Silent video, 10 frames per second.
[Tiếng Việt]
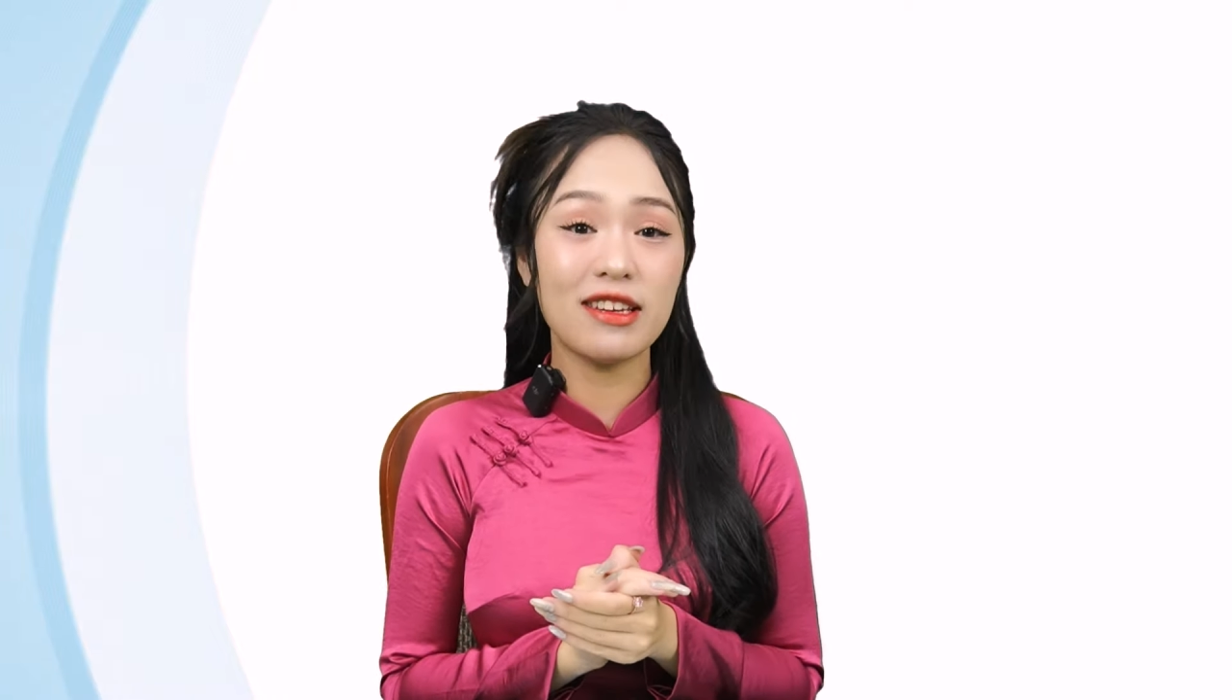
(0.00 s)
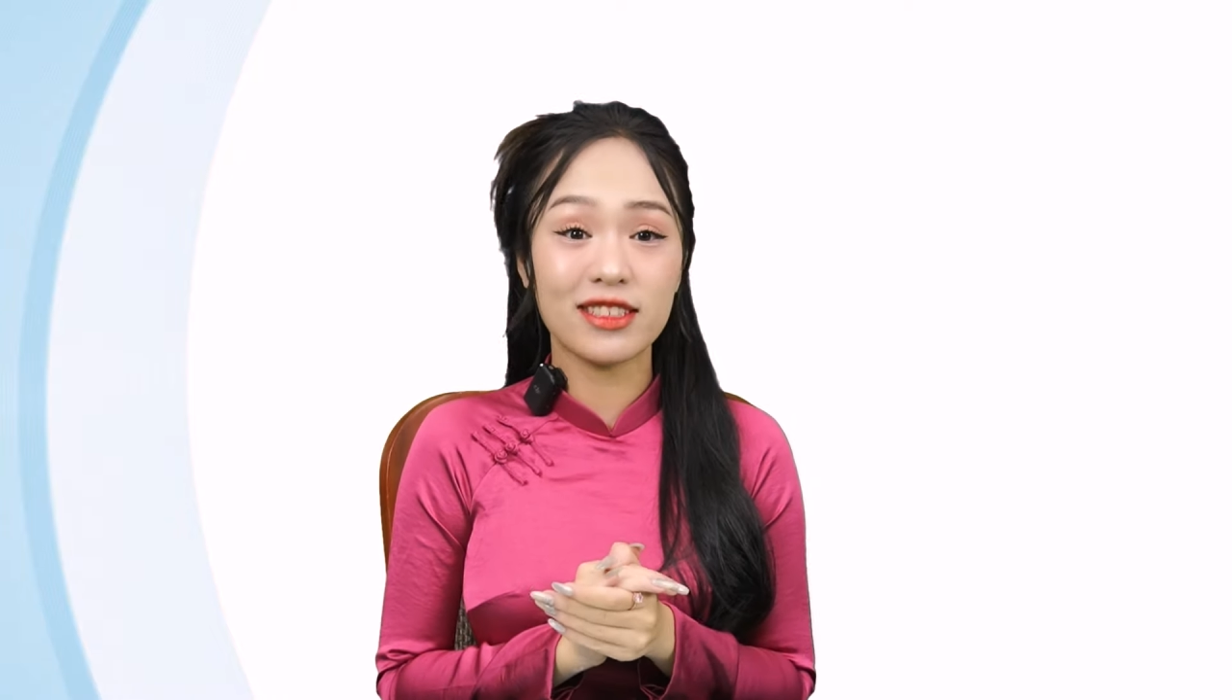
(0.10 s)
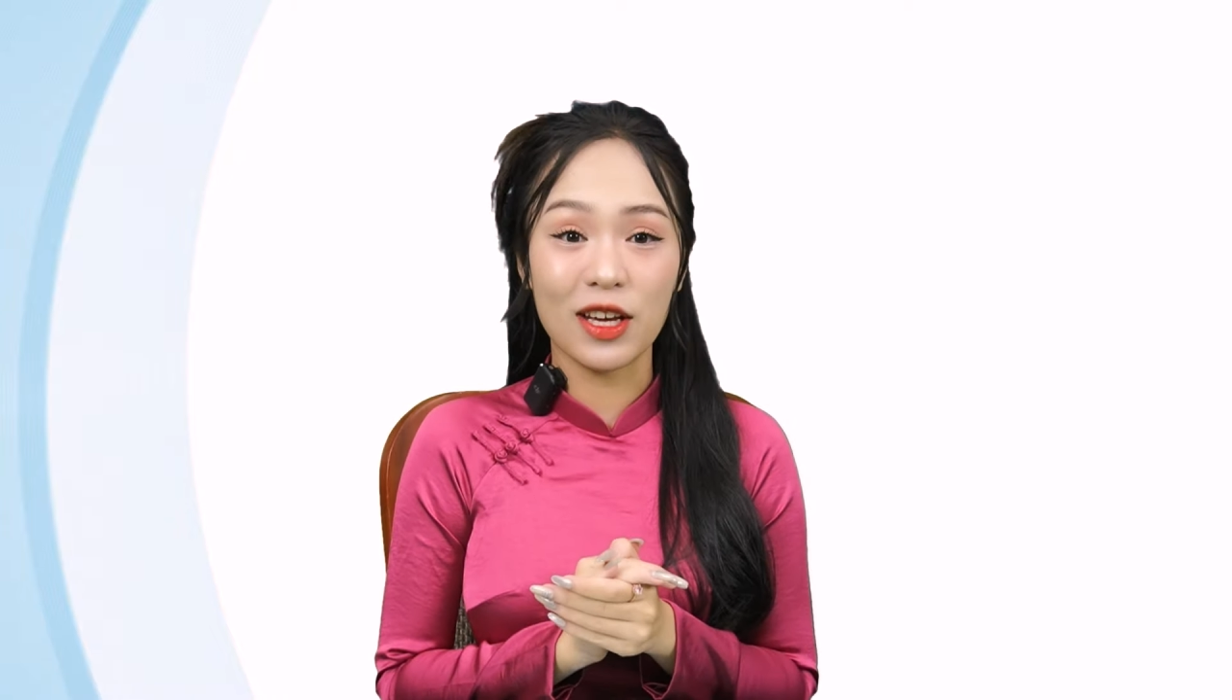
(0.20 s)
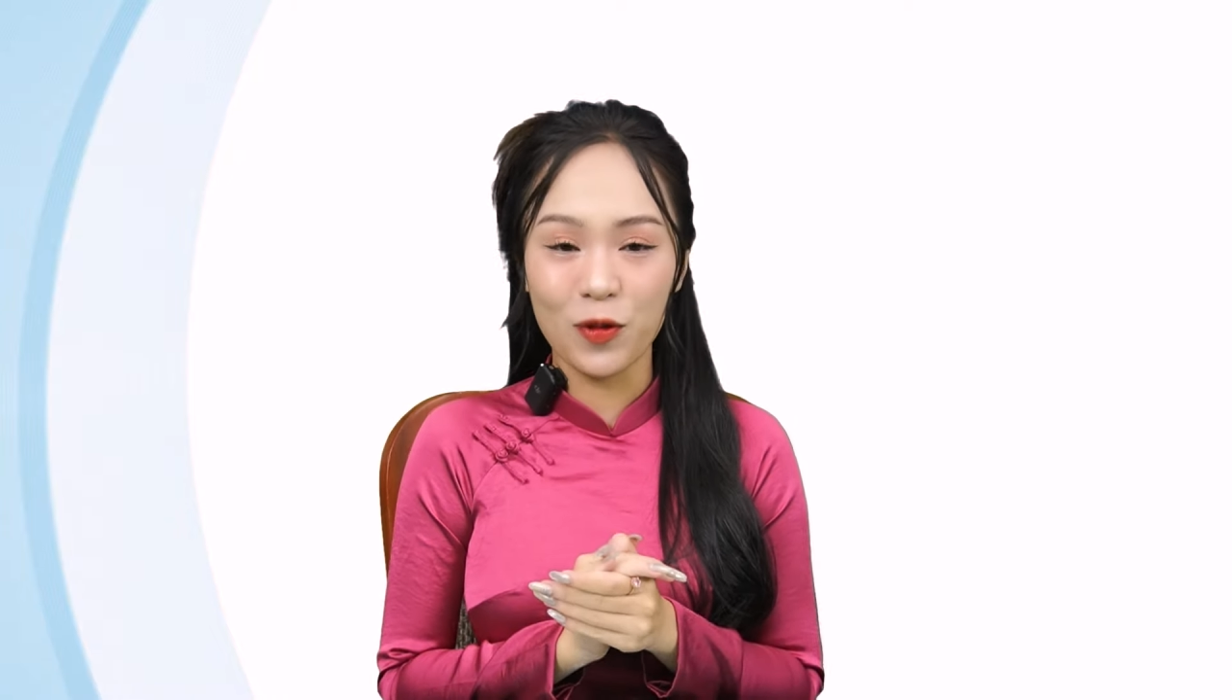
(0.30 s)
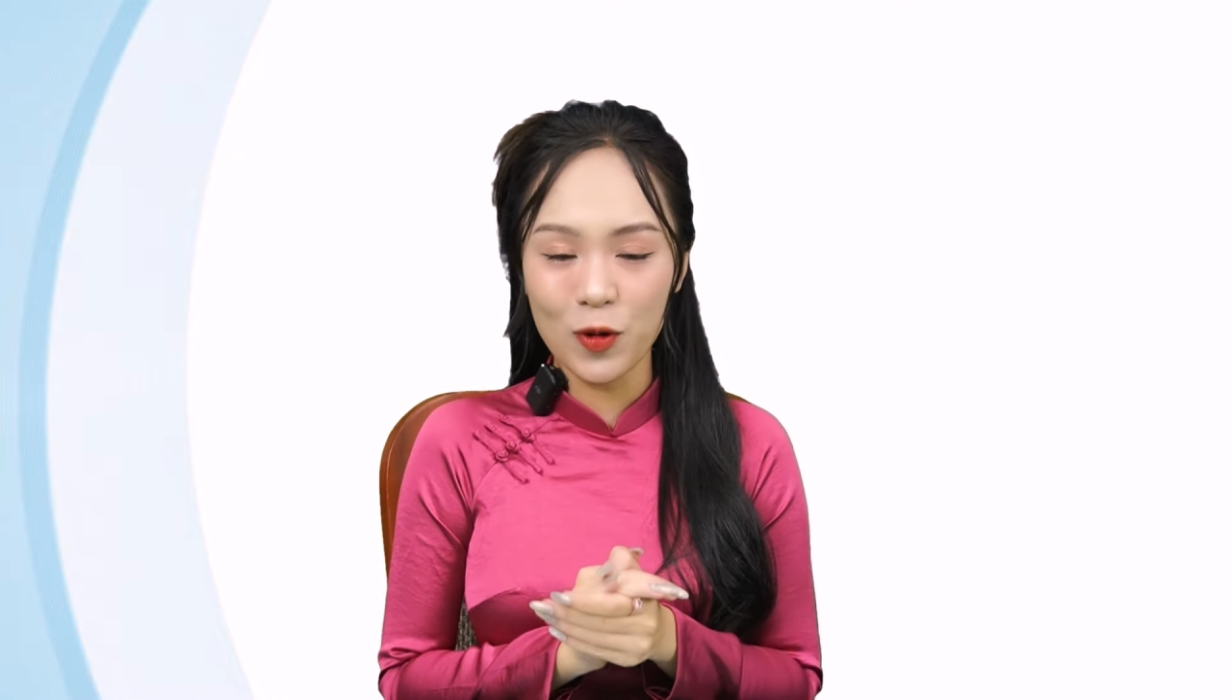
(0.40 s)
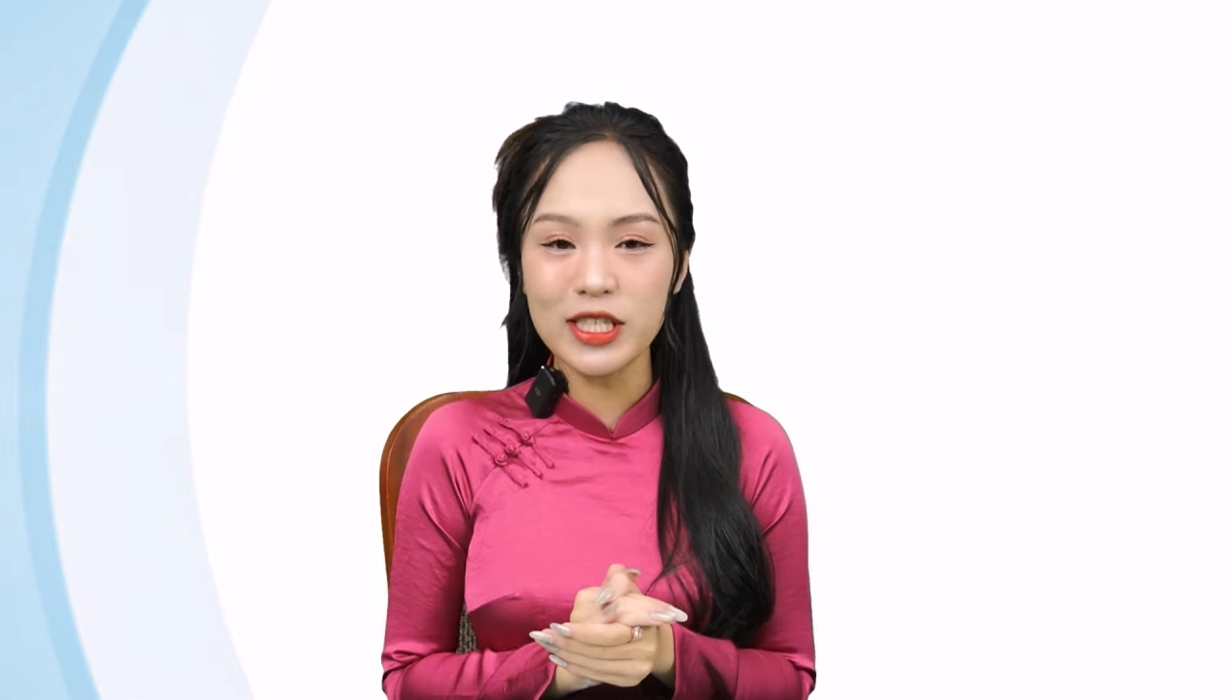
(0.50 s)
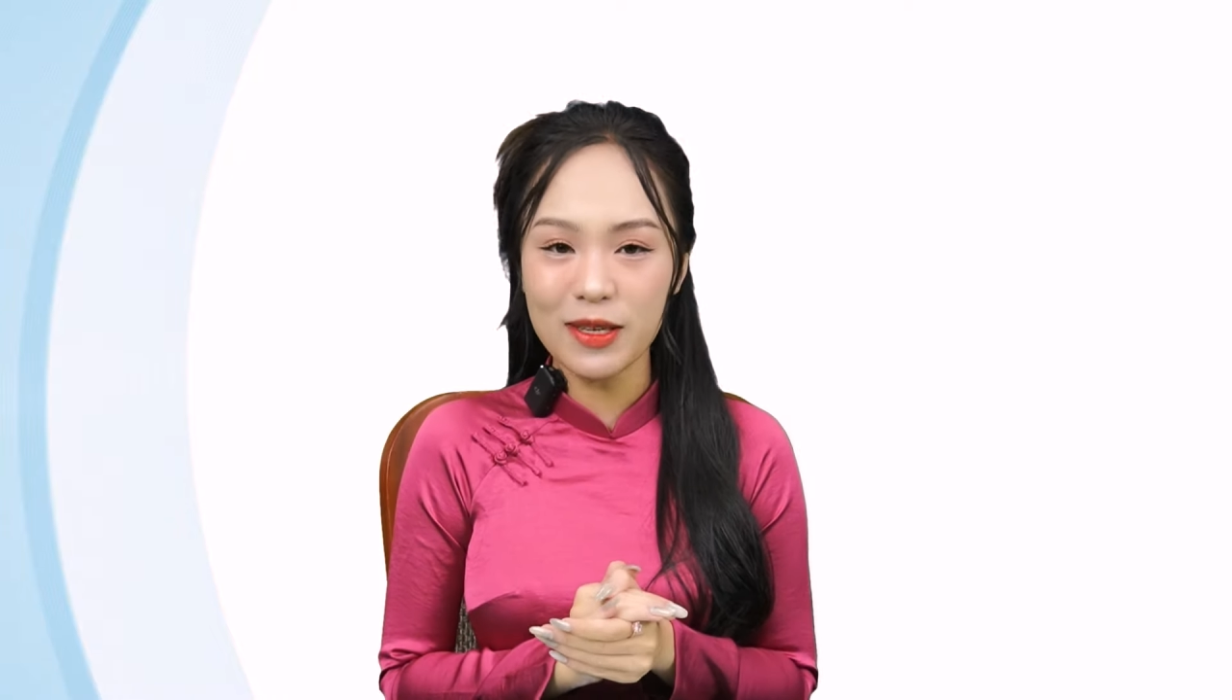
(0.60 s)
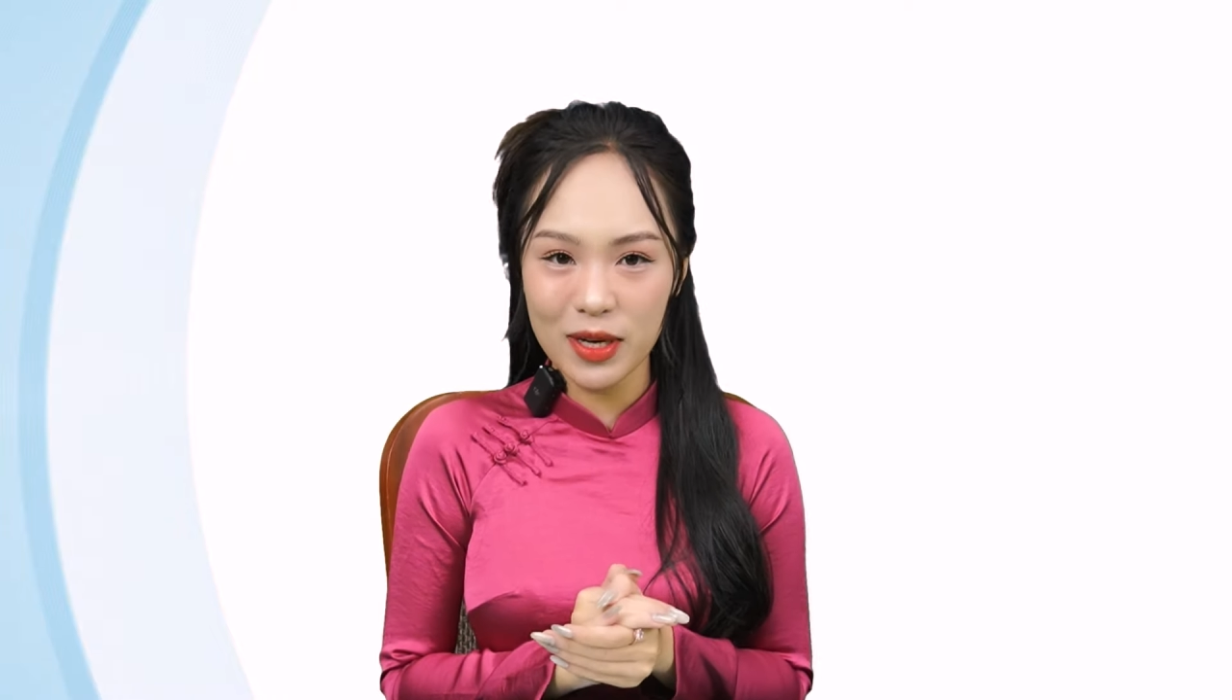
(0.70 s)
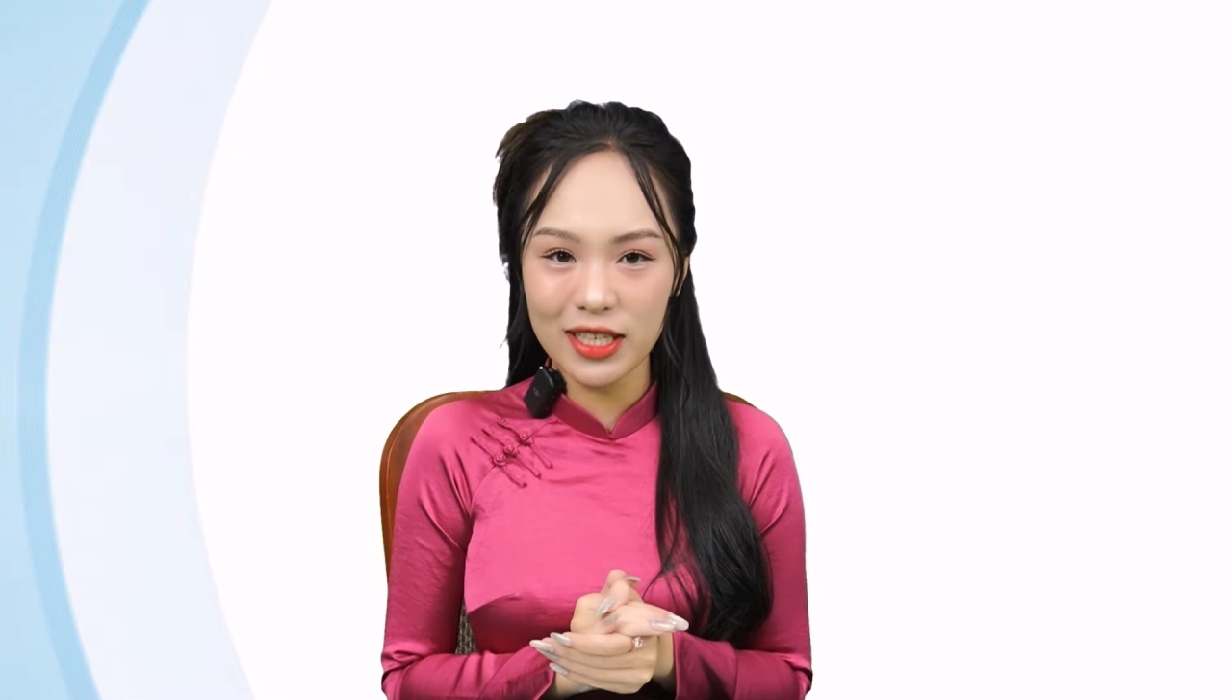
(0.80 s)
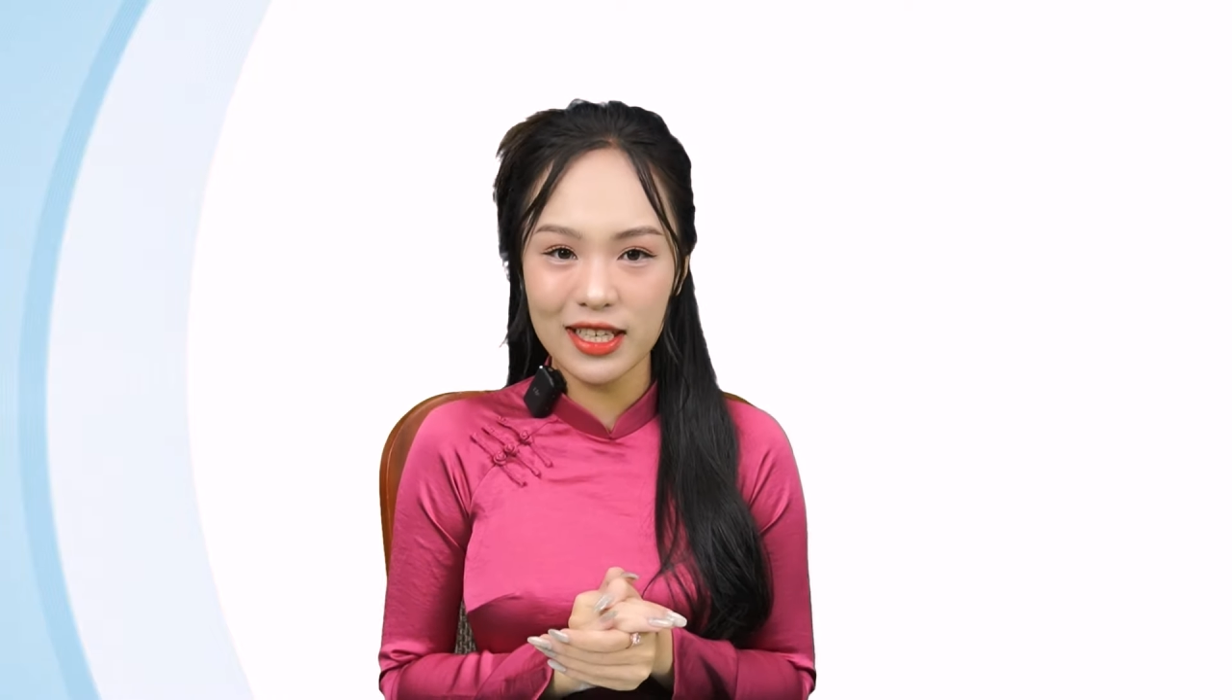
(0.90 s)
Dược Thành phố Hồ
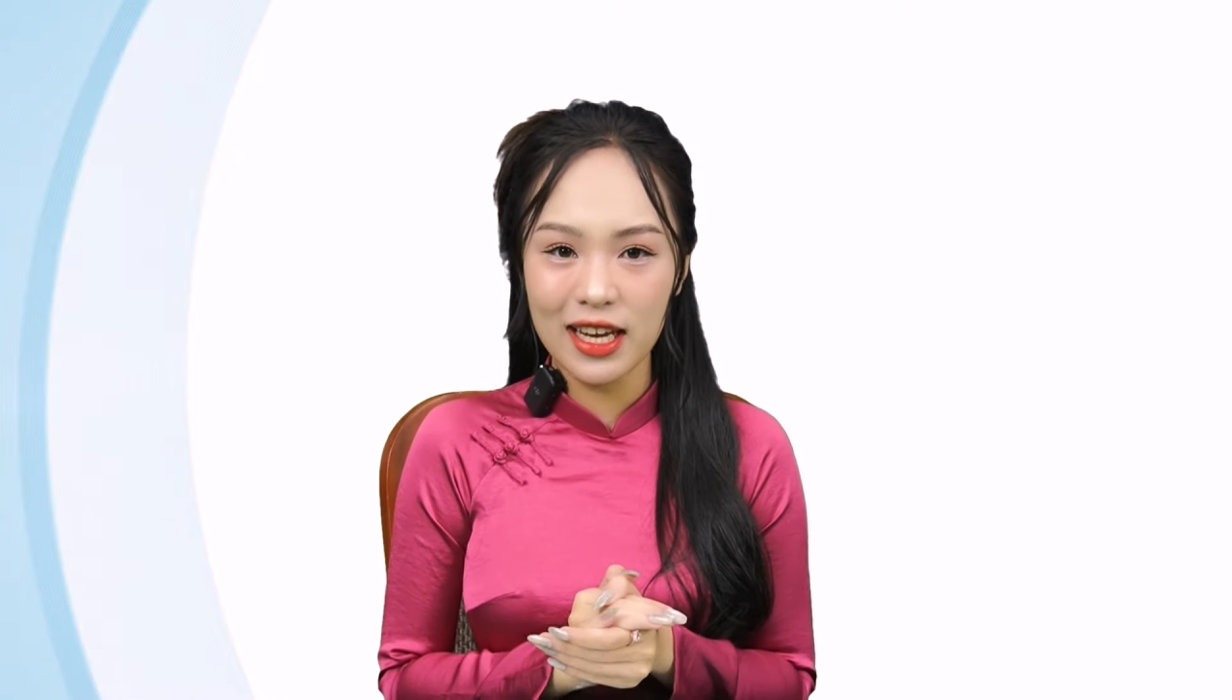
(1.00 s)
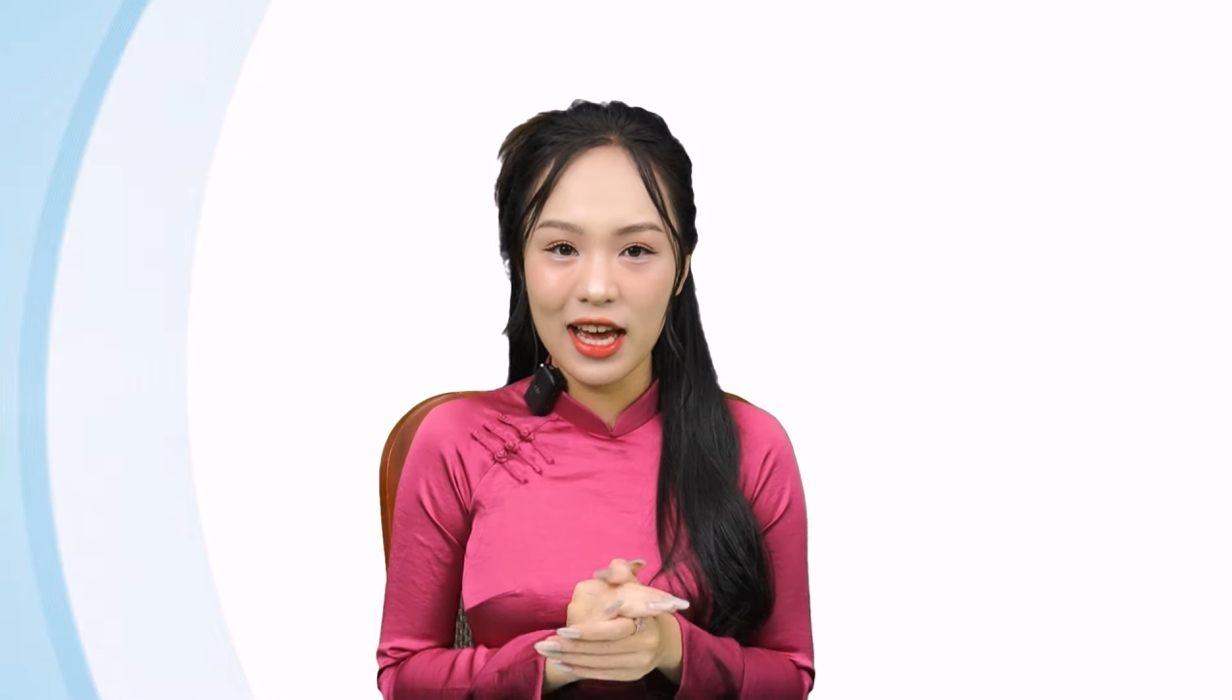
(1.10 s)
Chí Minh.